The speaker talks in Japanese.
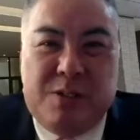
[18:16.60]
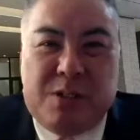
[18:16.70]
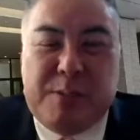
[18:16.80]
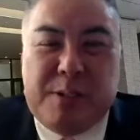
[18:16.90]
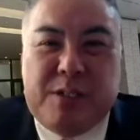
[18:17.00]

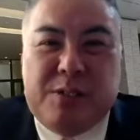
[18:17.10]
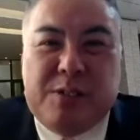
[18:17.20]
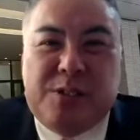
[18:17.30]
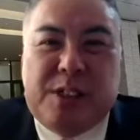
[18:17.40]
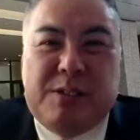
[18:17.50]
鎌倉
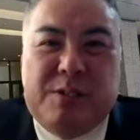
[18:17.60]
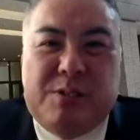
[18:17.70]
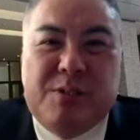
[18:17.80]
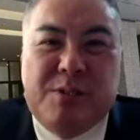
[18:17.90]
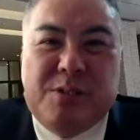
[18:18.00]
殿一ん
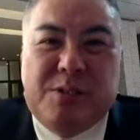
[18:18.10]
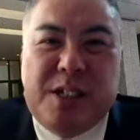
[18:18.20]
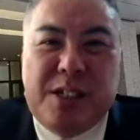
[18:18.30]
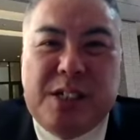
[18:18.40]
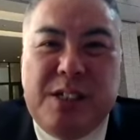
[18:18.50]
の今後の
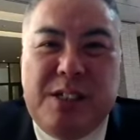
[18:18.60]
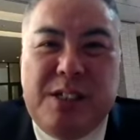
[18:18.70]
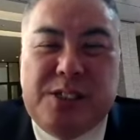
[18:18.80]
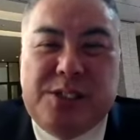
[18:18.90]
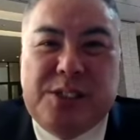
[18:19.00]
展開
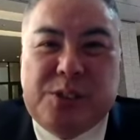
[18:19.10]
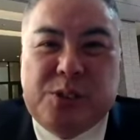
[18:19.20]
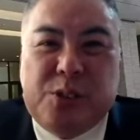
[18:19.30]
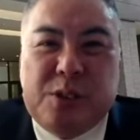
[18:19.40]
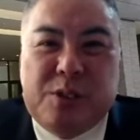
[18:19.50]
について、
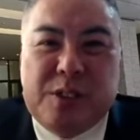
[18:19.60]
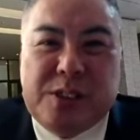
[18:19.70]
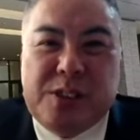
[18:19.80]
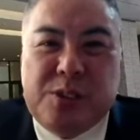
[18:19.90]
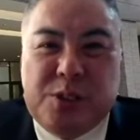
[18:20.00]
ちょっと、あの、
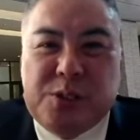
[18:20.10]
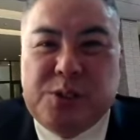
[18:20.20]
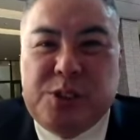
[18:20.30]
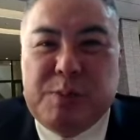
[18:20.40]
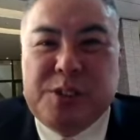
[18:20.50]
私の予
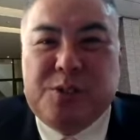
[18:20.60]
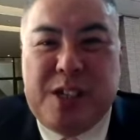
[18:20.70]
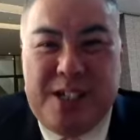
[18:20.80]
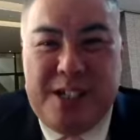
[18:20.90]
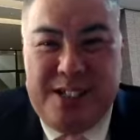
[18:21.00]
測しましょうか。あ、